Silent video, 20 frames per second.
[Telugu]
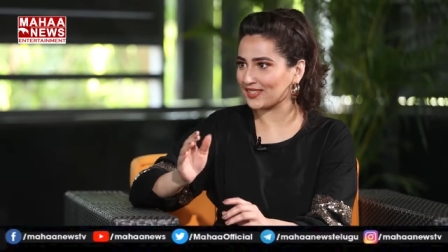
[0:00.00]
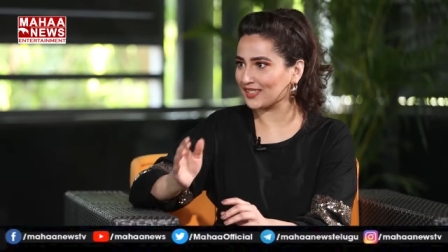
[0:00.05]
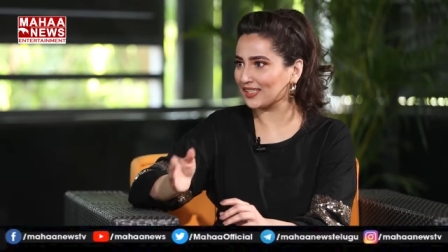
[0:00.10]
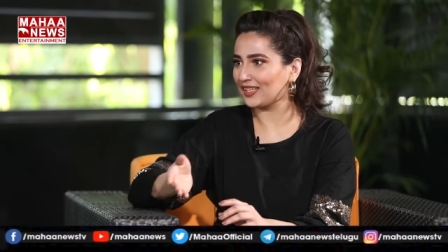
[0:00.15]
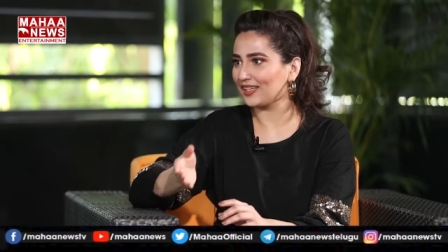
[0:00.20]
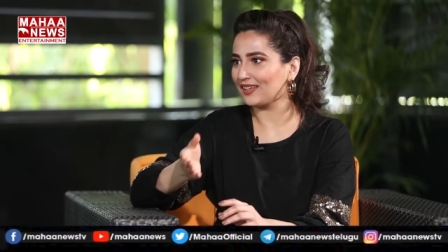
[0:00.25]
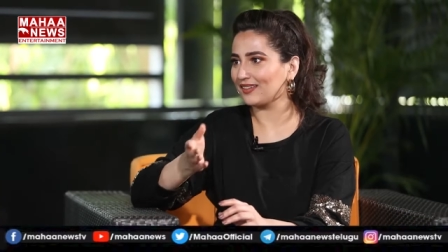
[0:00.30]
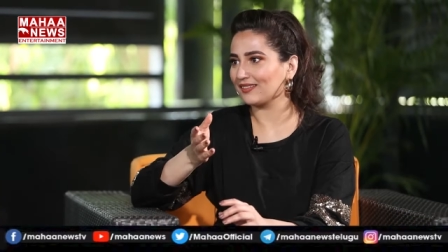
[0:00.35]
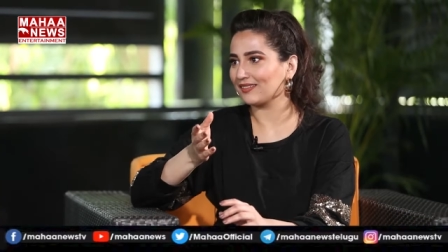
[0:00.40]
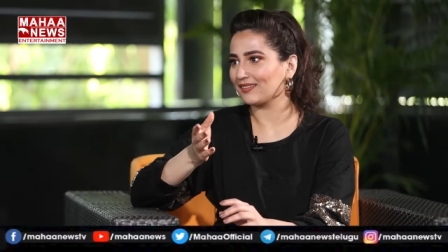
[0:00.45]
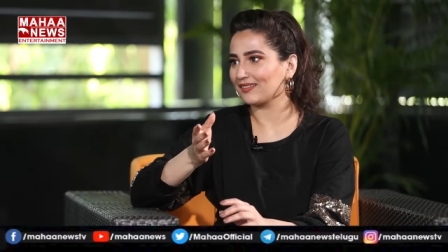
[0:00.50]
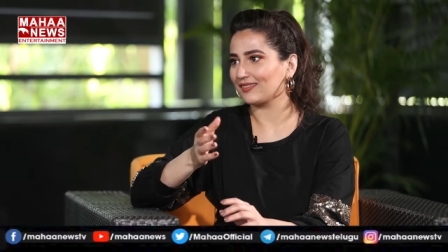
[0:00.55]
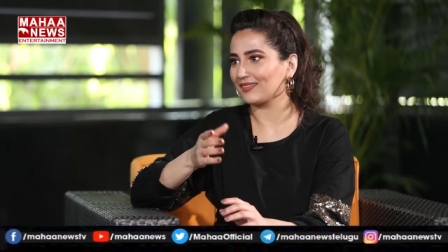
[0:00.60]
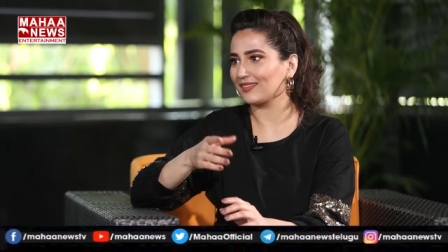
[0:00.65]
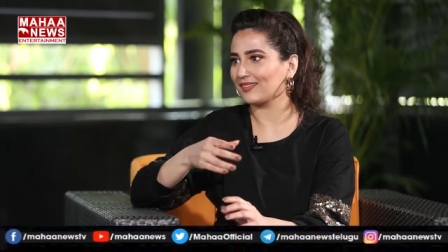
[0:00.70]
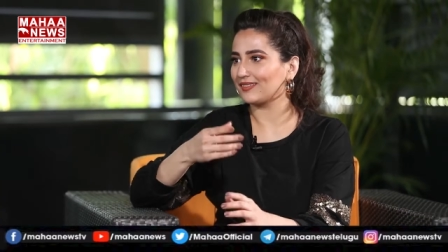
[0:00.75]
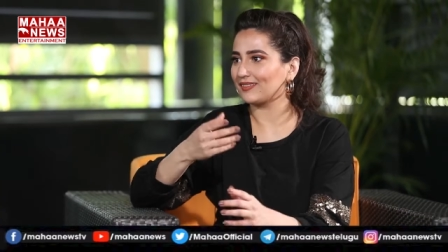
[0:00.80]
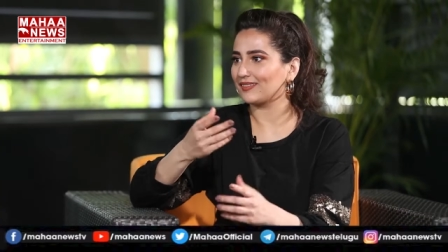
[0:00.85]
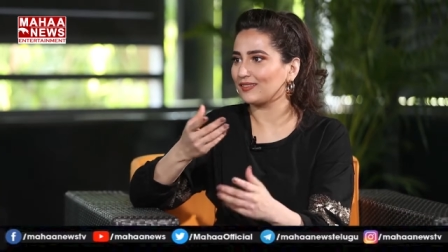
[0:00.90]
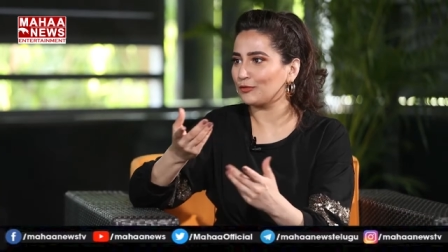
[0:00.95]
స్టిల్
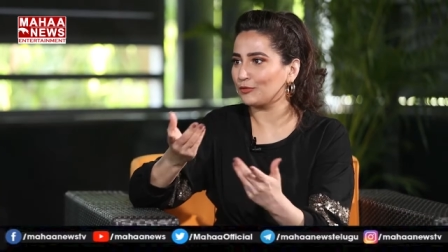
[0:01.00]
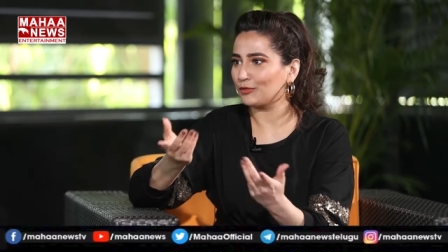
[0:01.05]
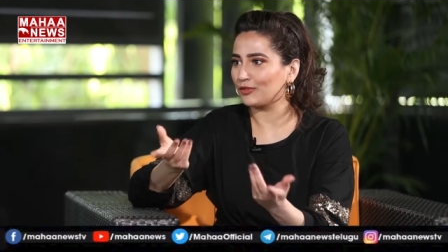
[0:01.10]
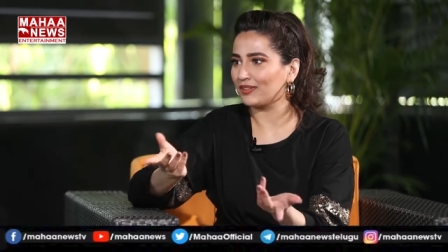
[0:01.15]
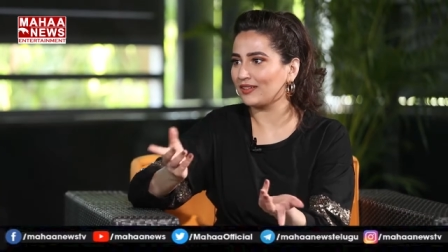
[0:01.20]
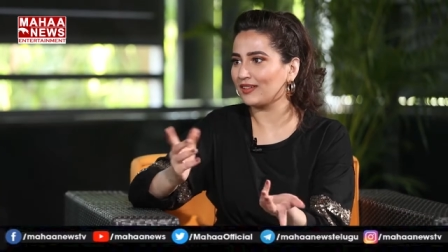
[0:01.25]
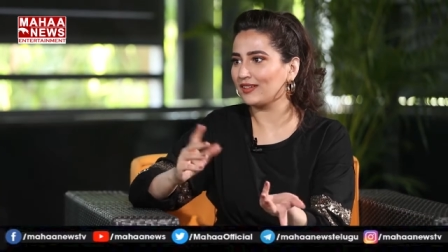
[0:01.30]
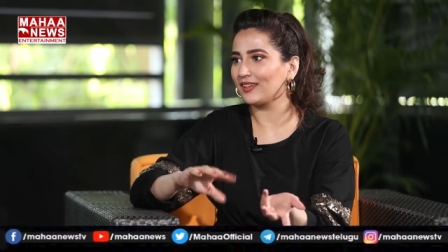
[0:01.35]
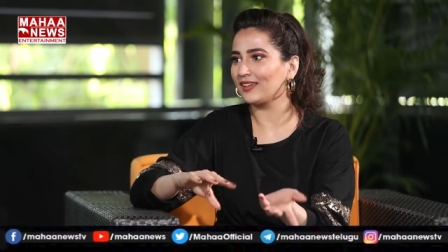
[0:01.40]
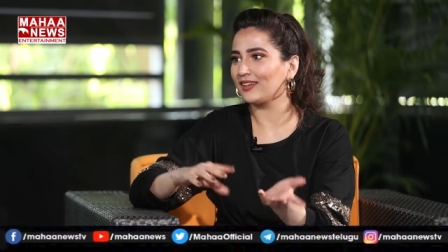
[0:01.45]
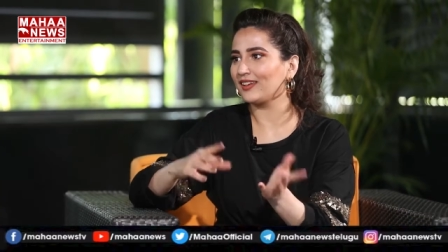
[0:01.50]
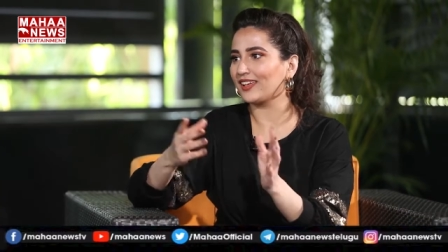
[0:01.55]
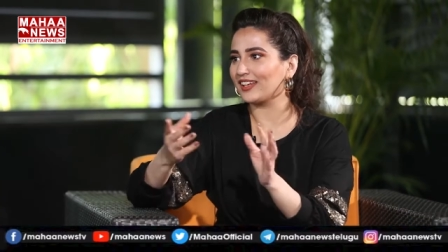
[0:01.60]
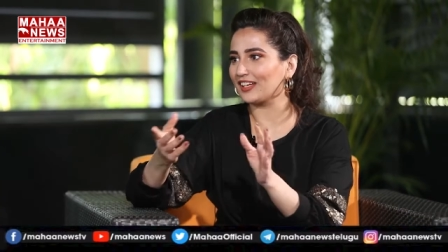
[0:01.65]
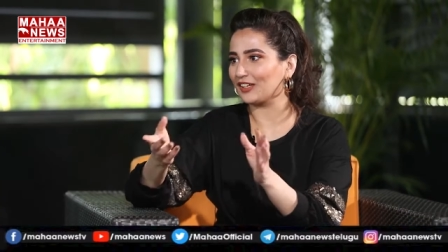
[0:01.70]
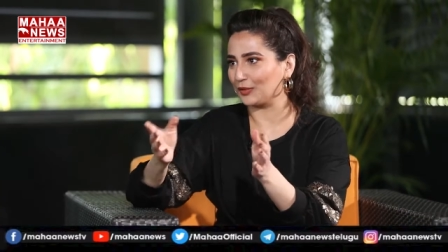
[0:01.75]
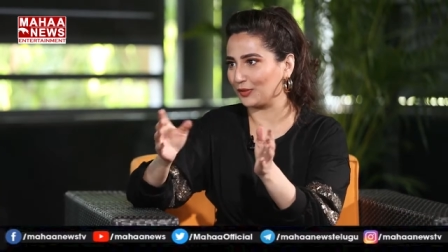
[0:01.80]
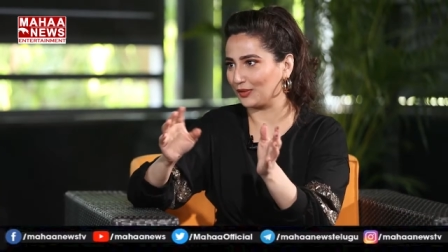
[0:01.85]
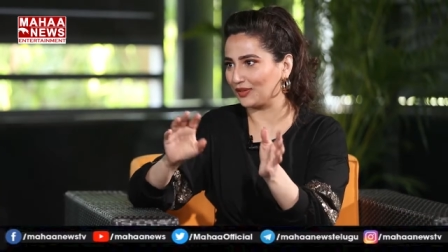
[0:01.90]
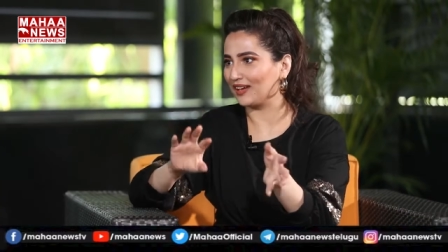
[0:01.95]
ఉండి
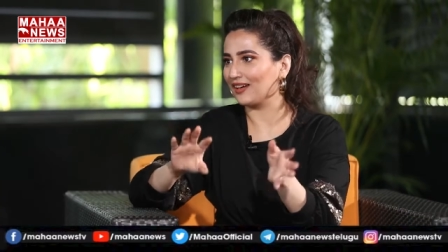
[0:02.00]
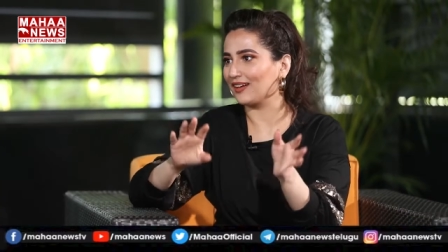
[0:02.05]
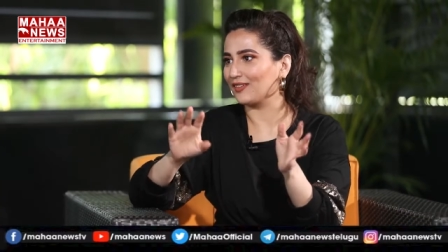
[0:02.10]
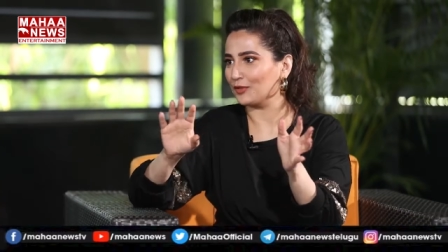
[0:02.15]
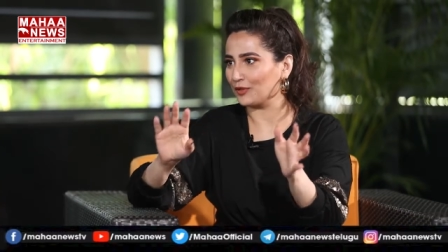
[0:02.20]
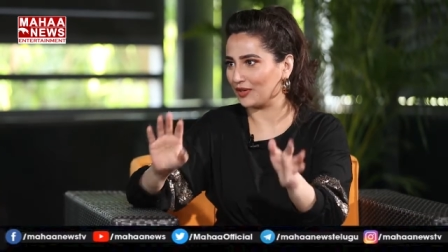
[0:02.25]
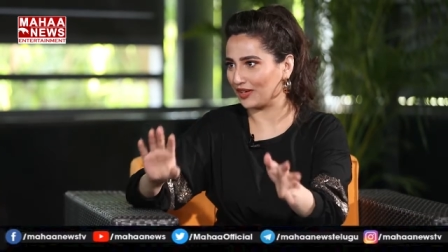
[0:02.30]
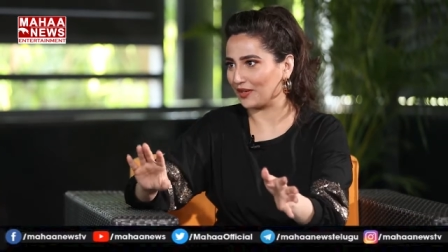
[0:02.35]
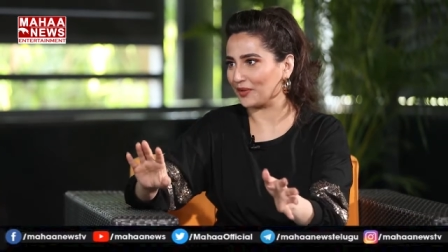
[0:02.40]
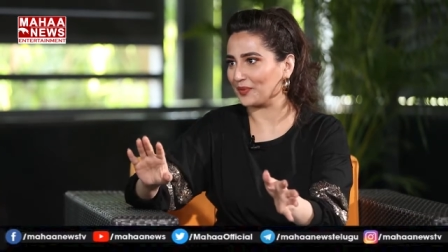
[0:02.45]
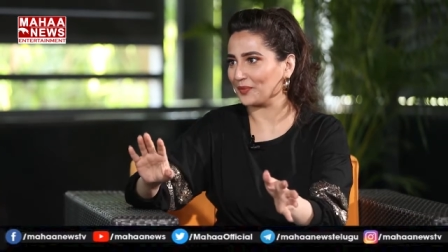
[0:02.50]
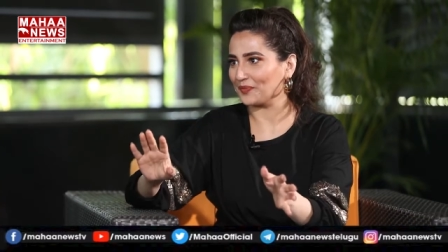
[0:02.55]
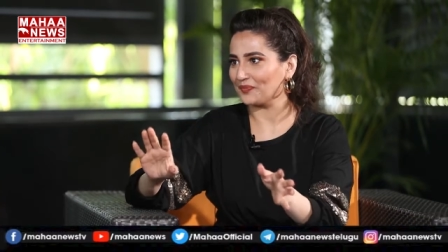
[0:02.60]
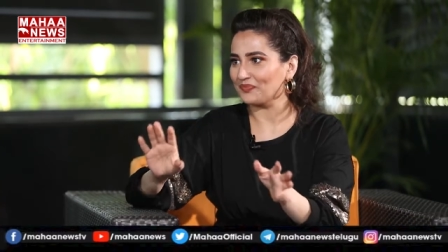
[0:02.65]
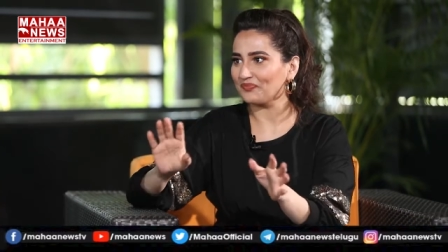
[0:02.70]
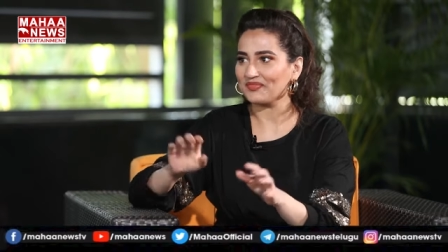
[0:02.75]
లేనట్టుగా ఉన్నారు